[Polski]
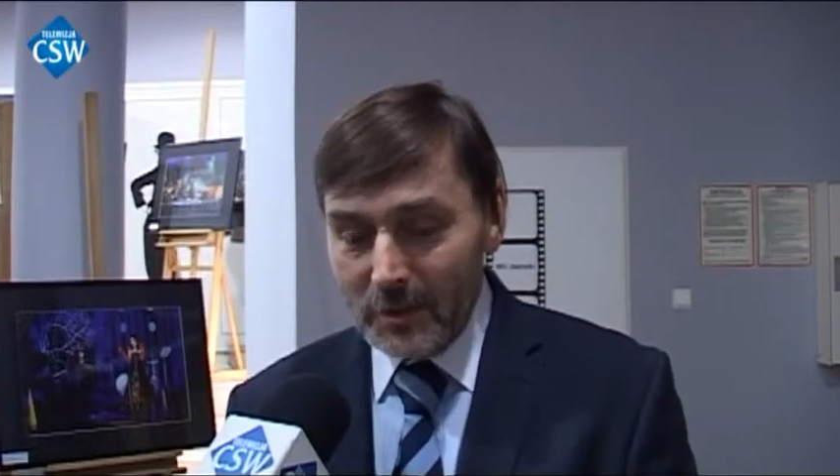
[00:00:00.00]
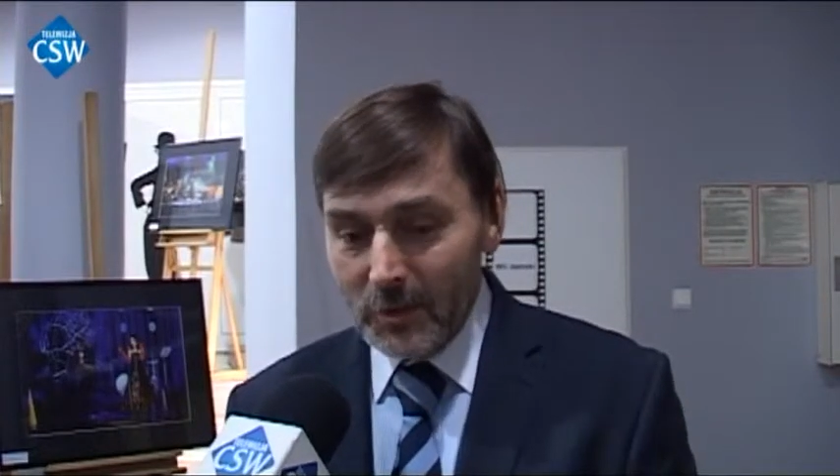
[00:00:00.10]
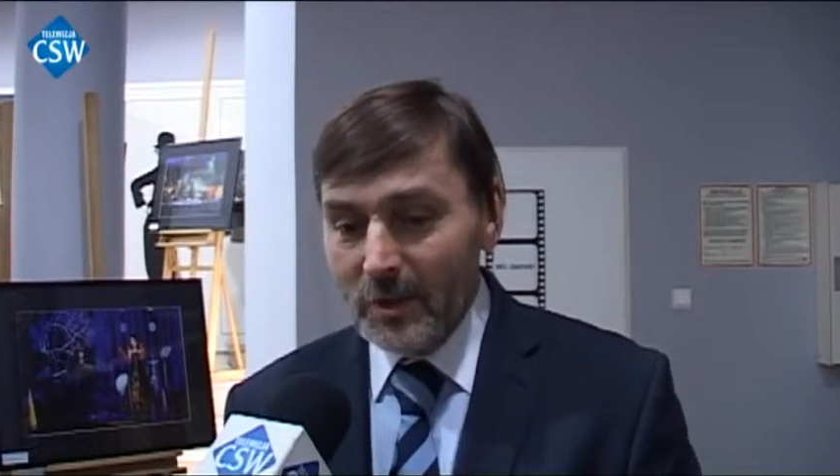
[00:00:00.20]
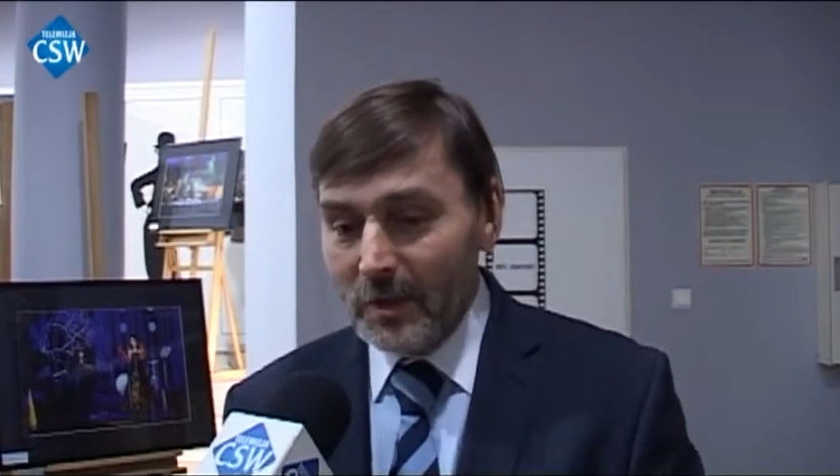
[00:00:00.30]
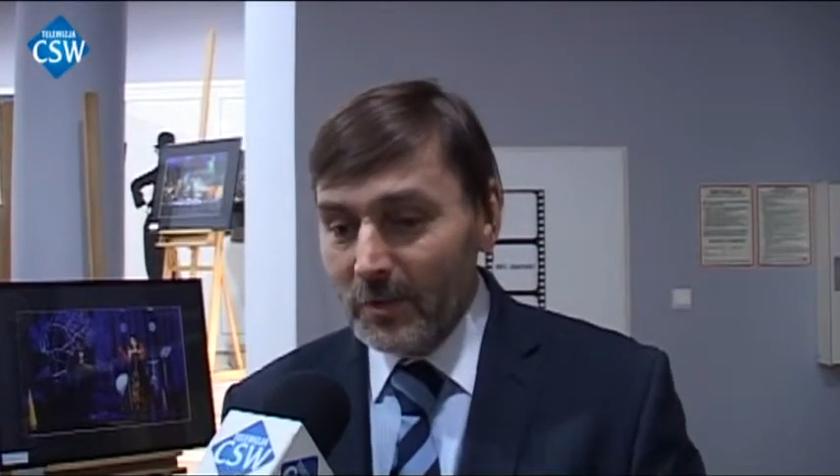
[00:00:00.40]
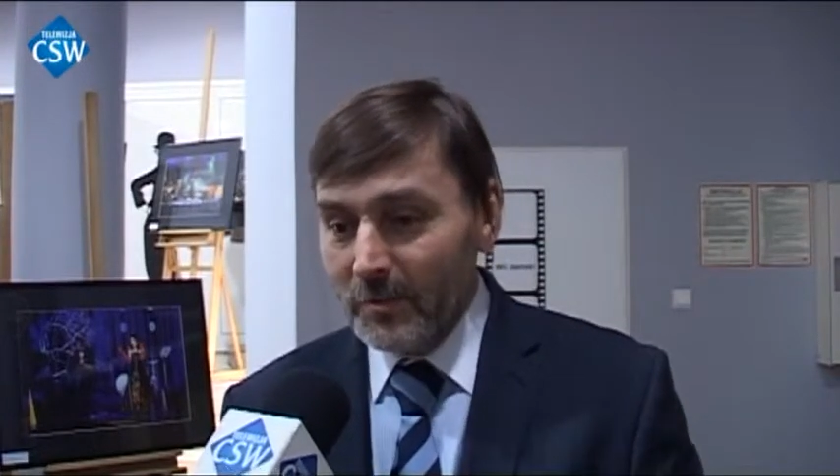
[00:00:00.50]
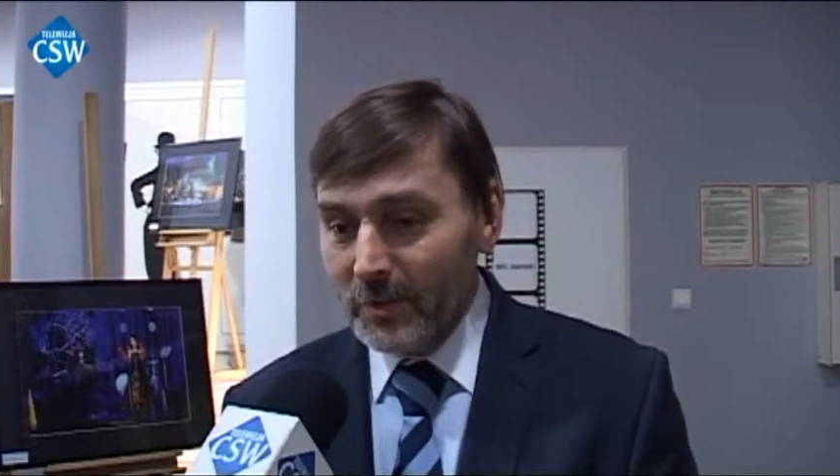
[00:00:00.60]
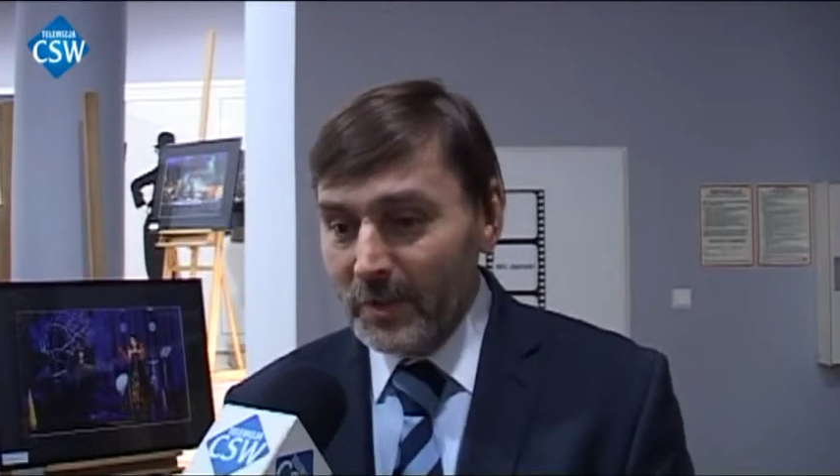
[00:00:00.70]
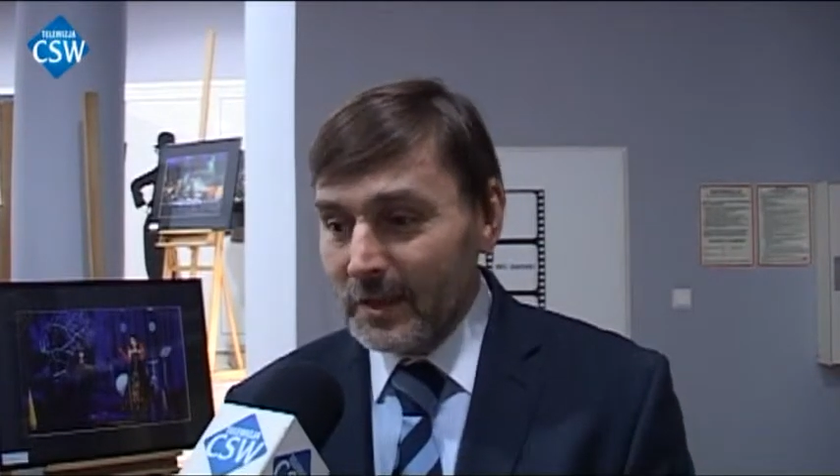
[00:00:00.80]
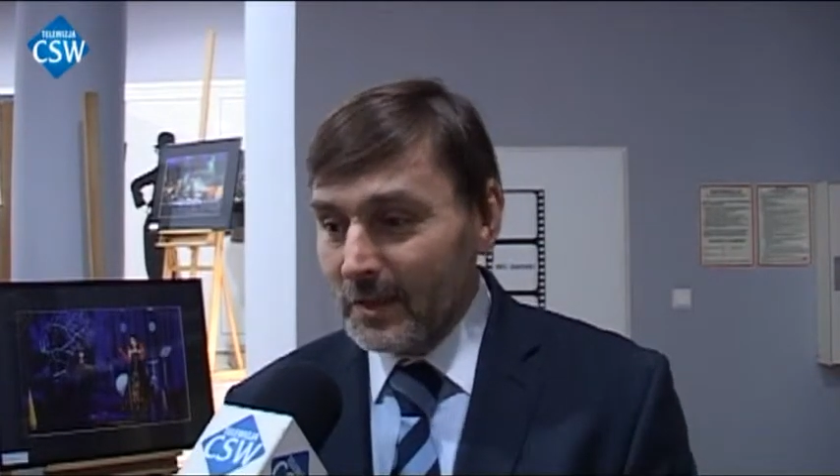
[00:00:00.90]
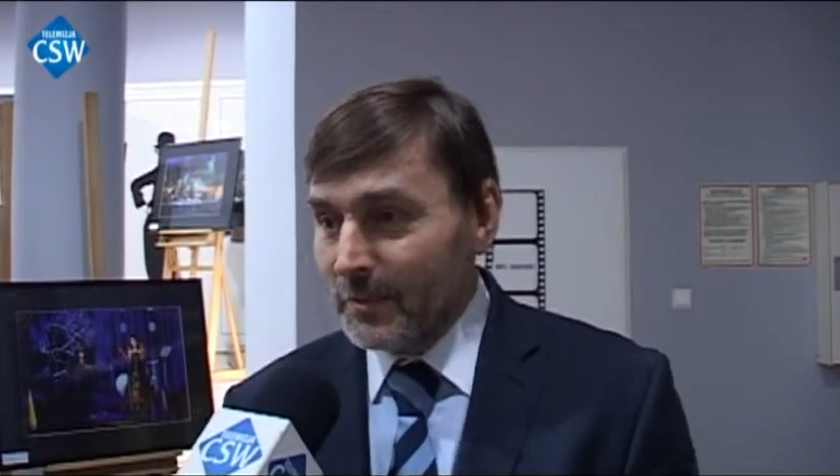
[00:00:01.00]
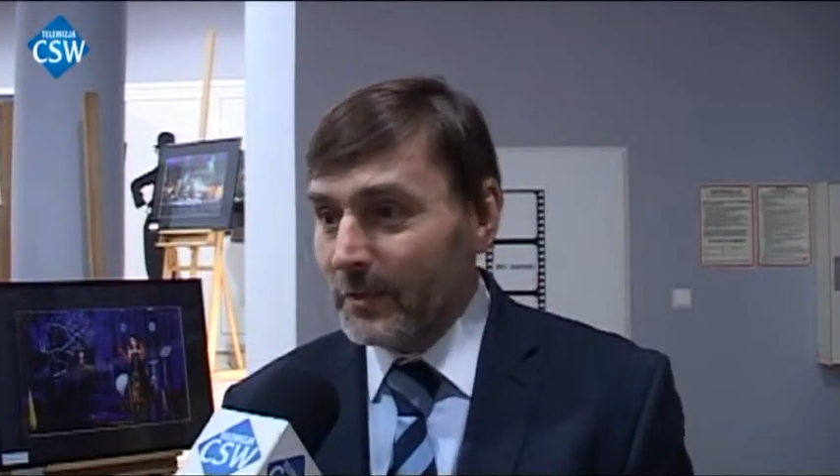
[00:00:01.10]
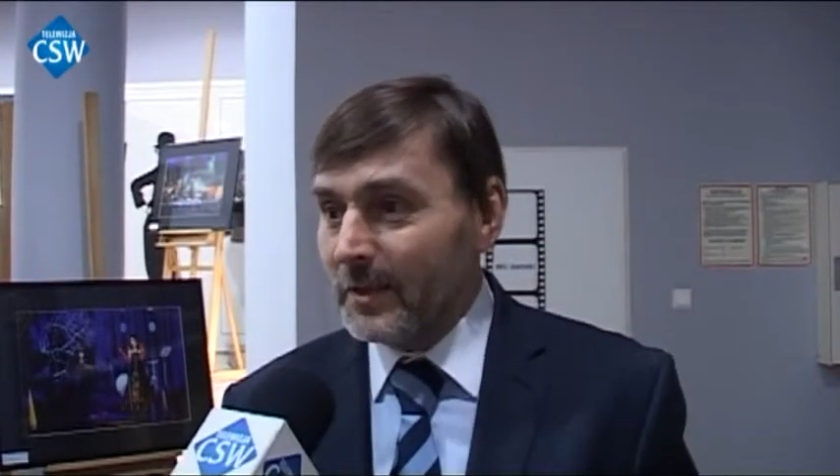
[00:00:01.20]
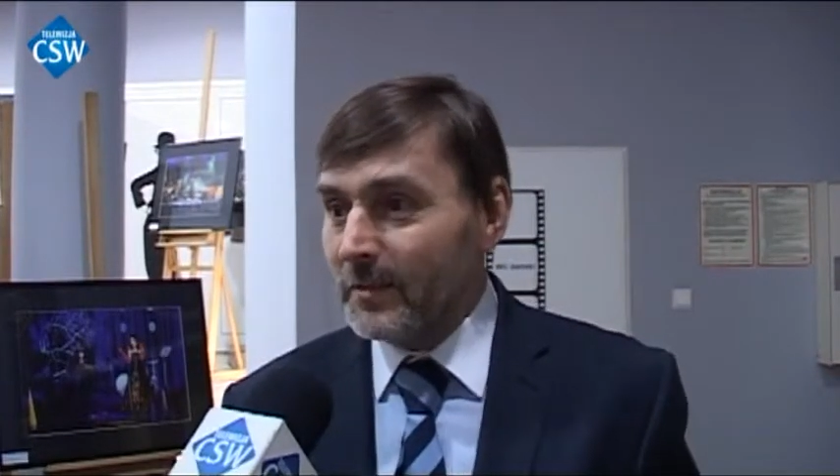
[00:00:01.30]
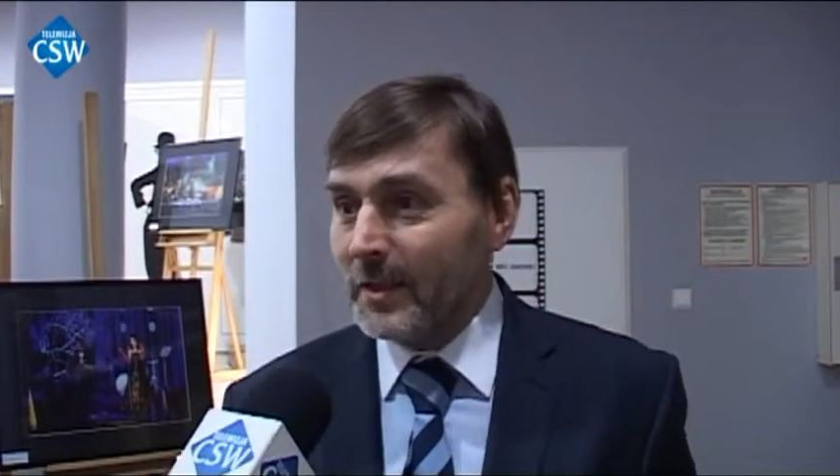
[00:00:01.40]
social corporate
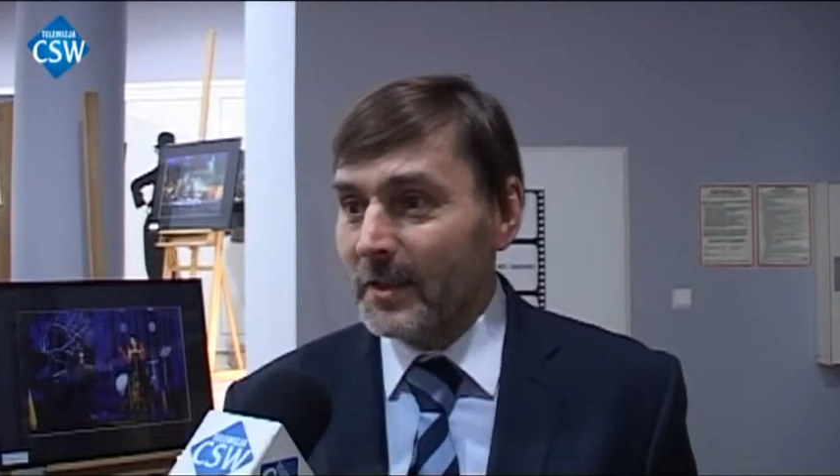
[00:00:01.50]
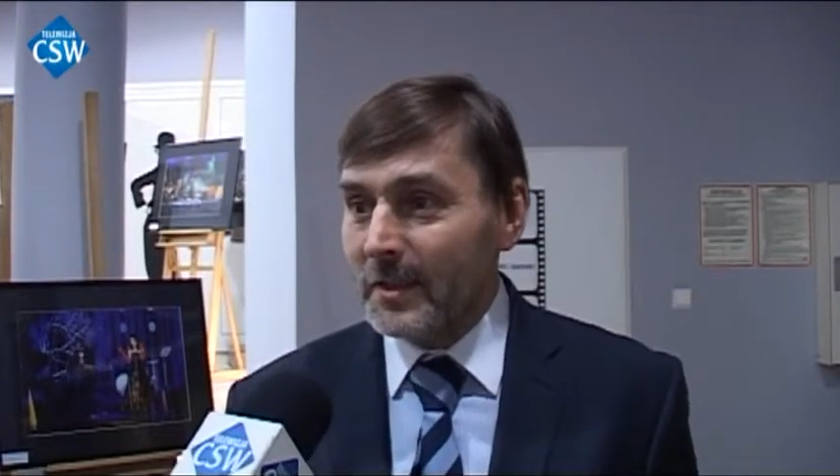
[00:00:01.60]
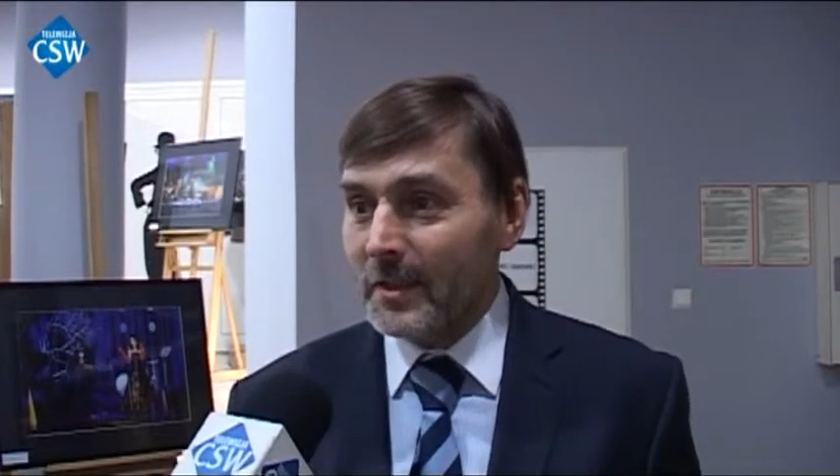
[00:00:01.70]
responsibility,